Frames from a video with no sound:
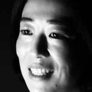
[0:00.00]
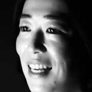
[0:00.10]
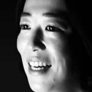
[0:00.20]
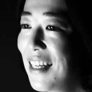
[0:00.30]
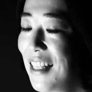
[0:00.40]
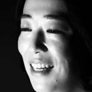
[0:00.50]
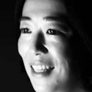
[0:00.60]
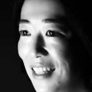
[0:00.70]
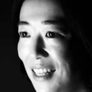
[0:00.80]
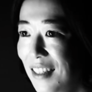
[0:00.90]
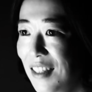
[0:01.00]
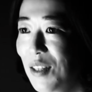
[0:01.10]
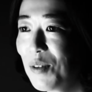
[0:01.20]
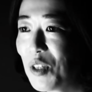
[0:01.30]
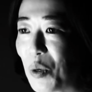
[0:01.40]
伝えられたらいいなっ
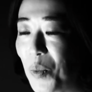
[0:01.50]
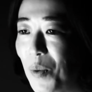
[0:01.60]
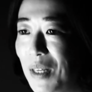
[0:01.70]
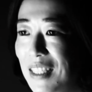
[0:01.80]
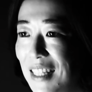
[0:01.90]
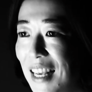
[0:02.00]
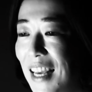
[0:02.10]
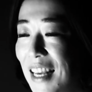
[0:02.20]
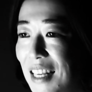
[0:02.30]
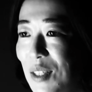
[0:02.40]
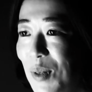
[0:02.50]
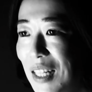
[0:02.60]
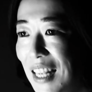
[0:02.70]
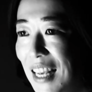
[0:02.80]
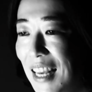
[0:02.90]
ていうふうに思いまして、そ
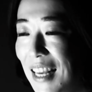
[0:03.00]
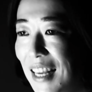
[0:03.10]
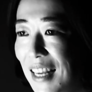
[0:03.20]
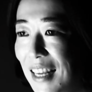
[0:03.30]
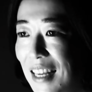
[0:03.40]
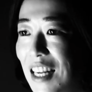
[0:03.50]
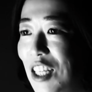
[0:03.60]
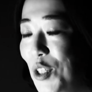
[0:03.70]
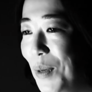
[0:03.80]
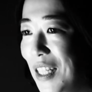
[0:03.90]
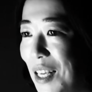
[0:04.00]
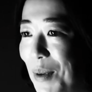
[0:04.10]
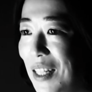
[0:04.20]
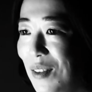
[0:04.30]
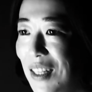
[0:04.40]
れでやり始めた
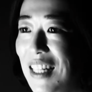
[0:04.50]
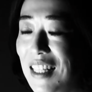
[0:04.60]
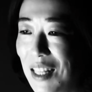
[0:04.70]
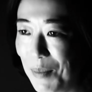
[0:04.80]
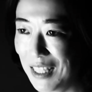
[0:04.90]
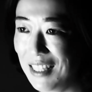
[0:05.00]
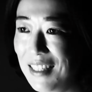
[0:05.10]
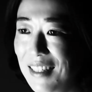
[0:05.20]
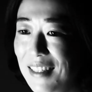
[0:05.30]
イベントになってます。